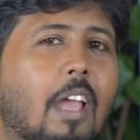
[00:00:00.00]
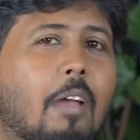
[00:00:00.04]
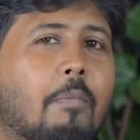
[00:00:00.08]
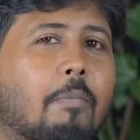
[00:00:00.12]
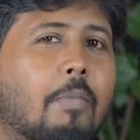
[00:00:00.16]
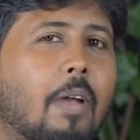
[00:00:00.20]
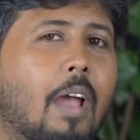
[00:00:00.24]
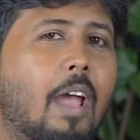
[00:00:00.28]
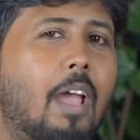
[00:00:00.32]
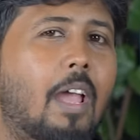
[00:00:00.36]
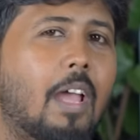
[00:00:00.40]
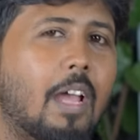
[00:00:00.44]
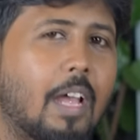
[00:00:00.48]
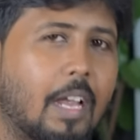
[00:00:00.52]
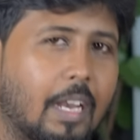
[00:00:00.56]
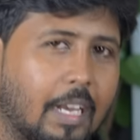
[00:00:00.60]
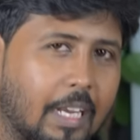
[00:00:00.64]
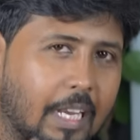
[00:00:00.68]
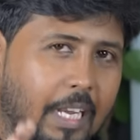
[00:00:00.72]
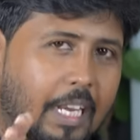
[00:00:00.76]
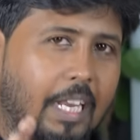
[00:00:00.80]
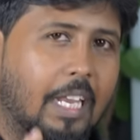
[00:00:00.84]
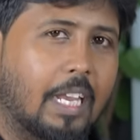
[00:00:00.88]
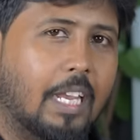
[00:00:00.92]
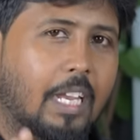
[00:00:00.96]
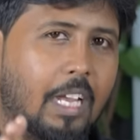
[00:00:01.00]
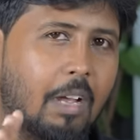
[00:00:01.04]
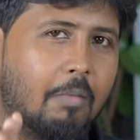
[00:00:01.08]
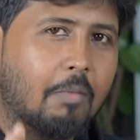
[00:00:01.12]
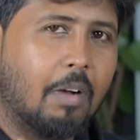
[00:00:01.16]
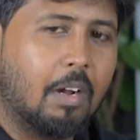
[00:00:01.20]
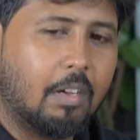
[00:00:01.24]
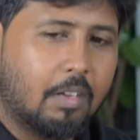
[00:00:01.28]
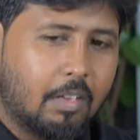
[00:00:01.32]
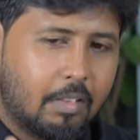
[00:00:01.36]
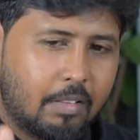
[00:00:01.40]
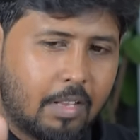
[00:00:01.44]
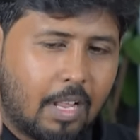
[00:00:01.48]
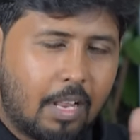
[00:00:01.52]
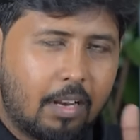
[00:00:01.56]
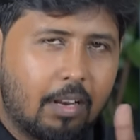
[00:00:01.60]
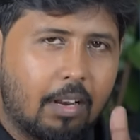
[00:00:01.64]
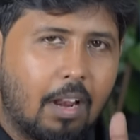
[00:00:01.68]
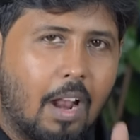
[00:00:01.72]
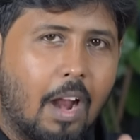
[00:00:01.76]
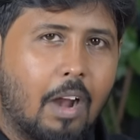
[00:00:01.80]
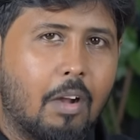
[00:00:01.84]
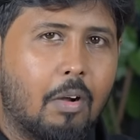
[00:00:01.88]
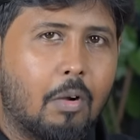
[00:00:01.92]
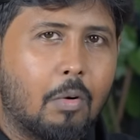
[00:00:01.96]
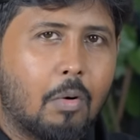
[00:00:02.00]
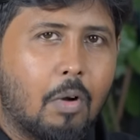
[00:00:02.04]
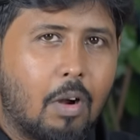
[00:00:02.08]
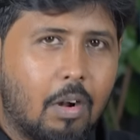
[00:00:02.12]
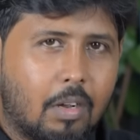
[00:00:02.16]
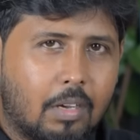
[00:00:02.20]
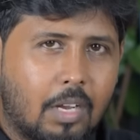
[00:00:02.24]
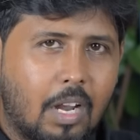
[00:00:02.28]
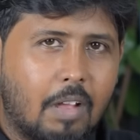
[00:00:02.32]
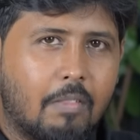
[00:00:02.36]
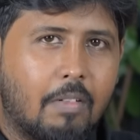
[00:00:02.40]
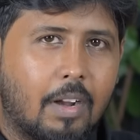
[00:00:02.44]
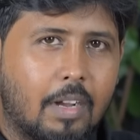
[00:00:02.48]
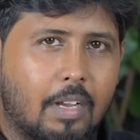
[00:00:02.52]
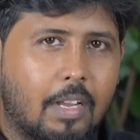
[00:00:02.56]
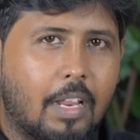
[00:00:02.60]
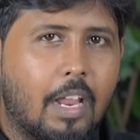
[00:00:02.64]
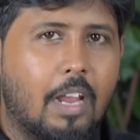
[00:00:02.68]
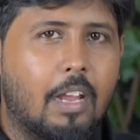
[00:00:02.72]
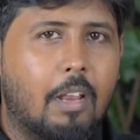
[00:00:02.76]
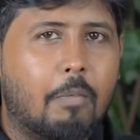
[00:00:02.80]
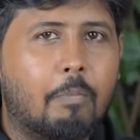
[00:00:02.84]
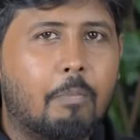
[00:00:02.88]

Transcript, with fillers: ஏன்பா நீங்க மட்டும்தான் நடு ரோட்ல வண்டியை